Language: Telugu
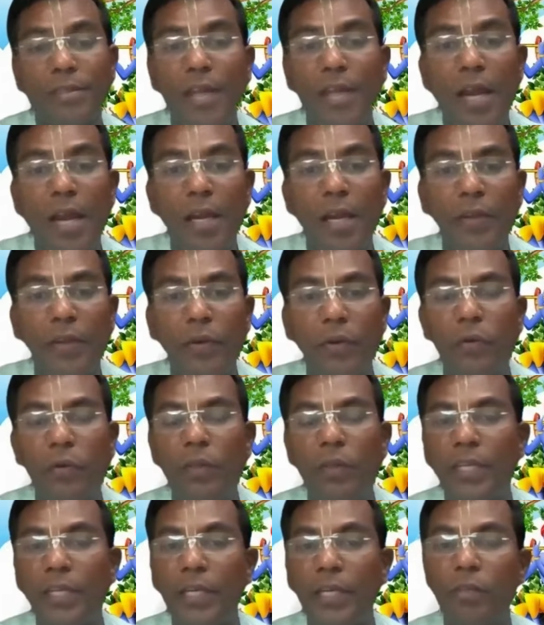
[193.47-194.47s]
అష్టాంగ
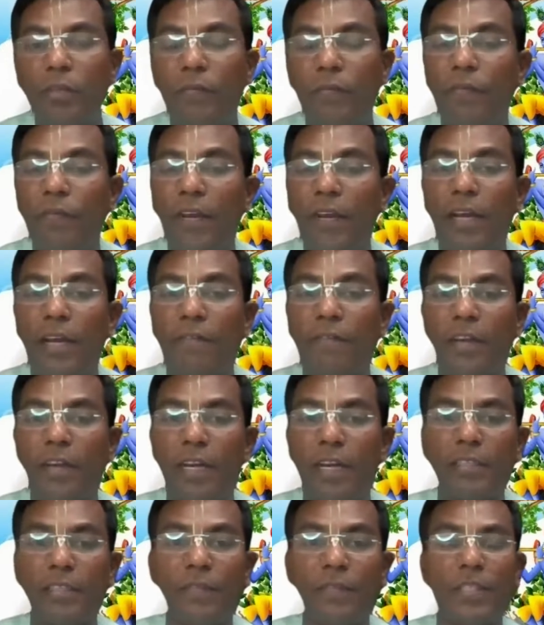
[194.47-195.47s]
యోగులు సైతం వేల
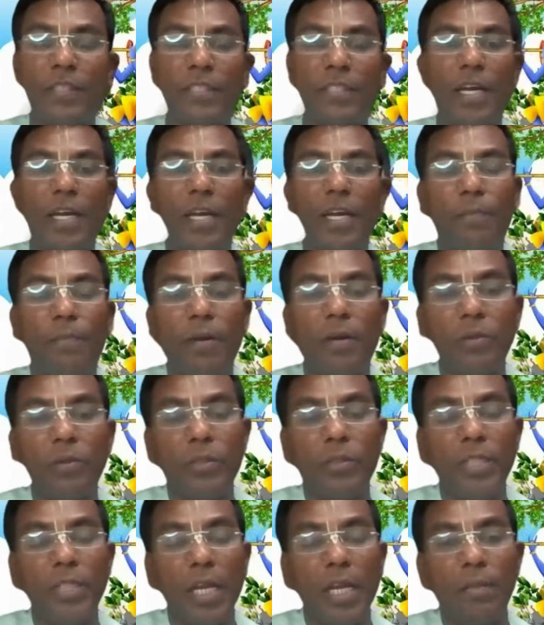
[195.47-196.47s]
వేల సంవత్సరాల పాటు
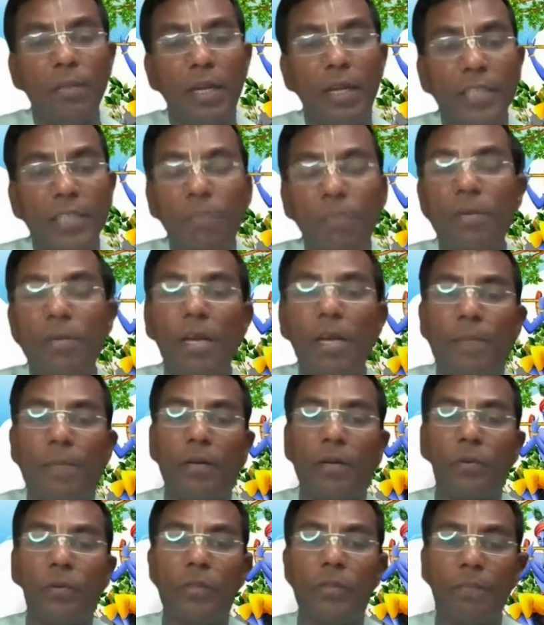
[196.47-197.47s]
జన్మల జన్మల
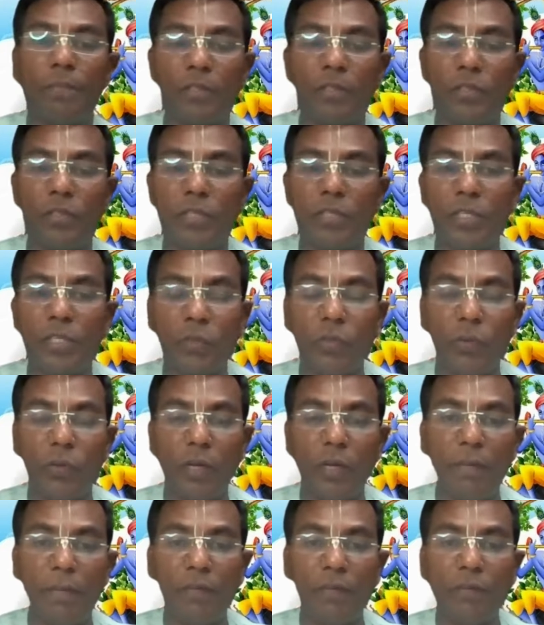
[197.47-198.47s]
పాటు తపస్సు చేసి
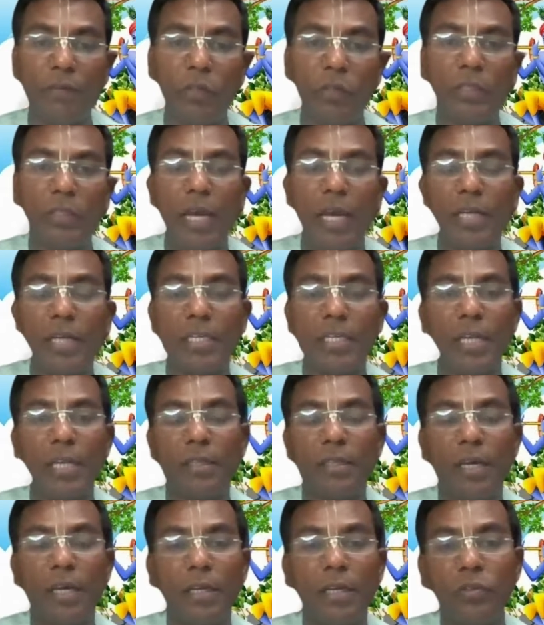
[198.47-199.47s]
కూడా భగవంతుని
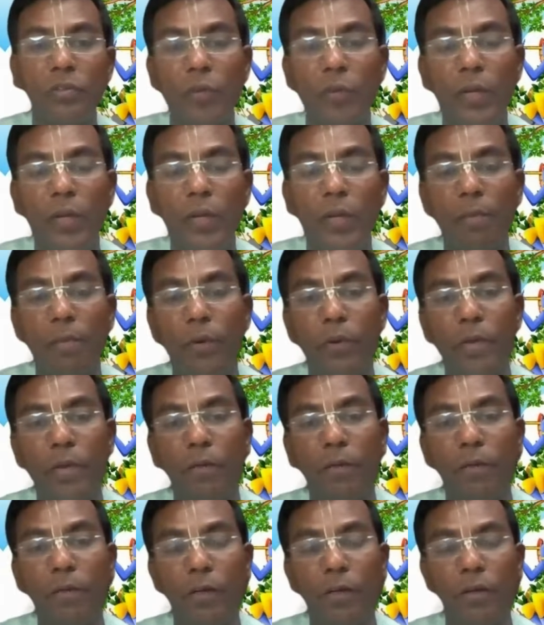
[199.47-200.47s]

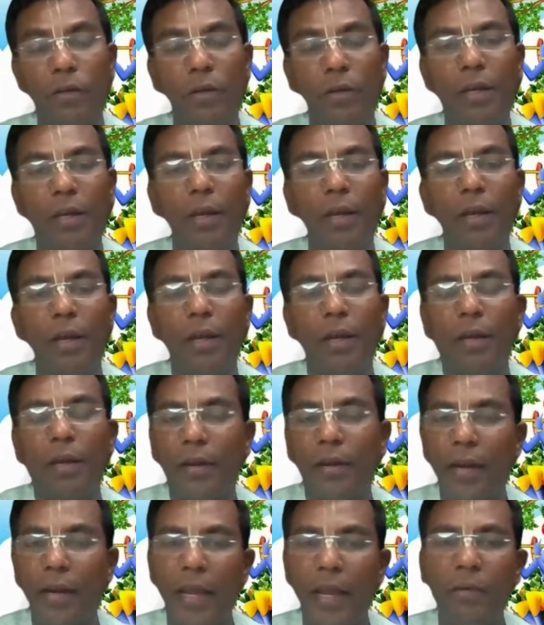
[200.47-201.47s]
సాక్షాత్కరించుకోలేకపోయారు వాళ్ళు
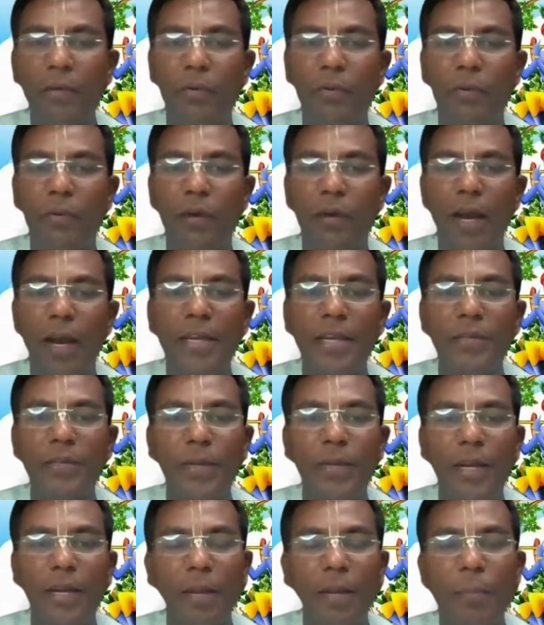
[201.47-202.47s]
నేను ఐదు
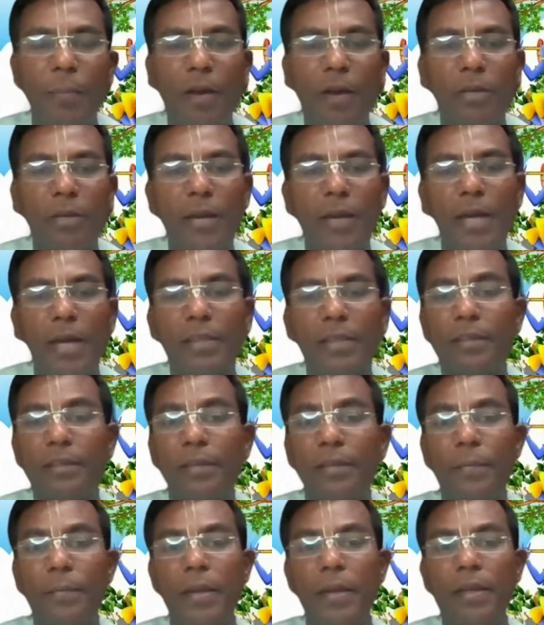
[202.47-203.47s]
నెలల పాటు
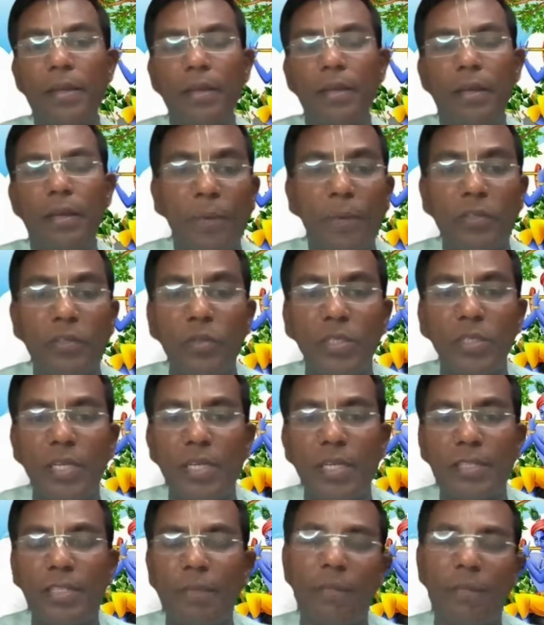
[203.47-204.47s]
మాత్రమే తపస్సు
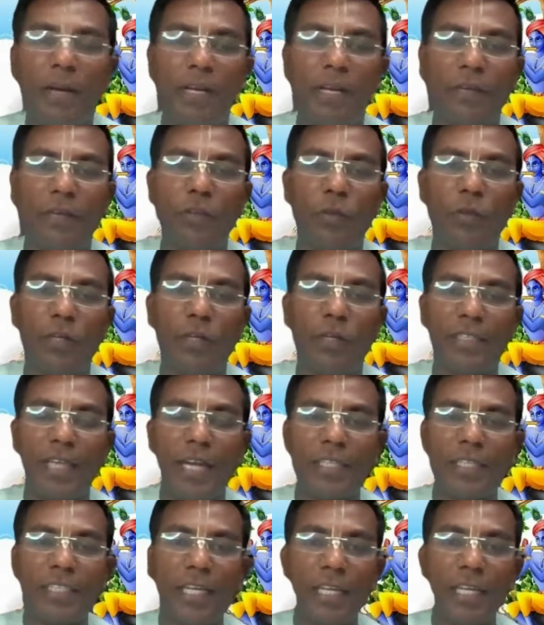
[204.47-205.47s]
చేసి భగవంతుణ్ణే
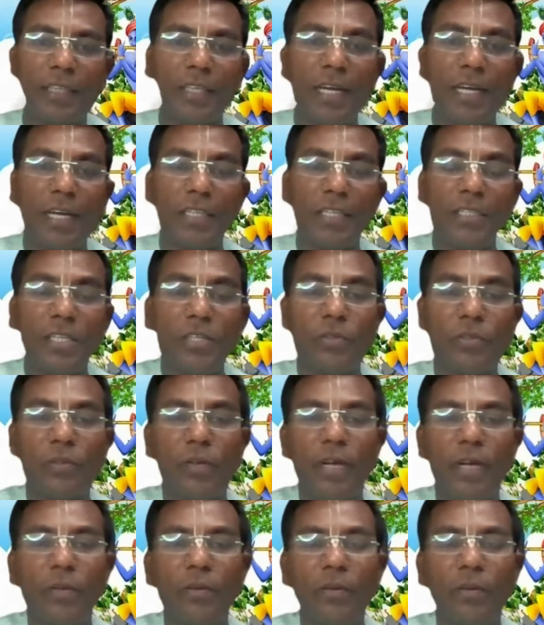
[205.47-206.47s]
సాక్షాత్కారం
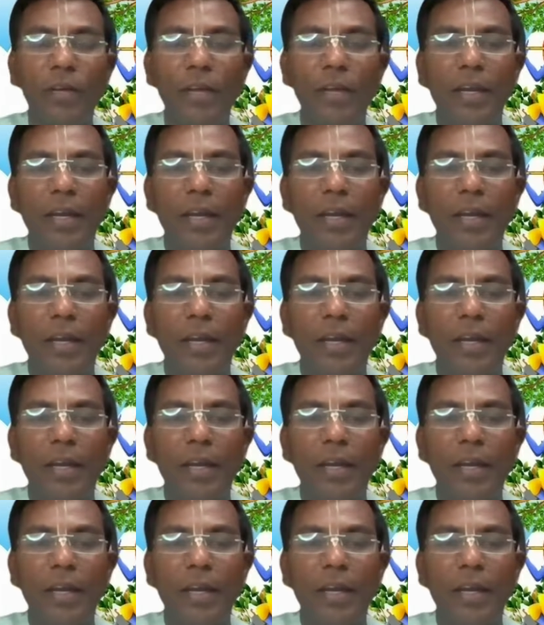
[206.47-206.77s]
చేసుకున్నాను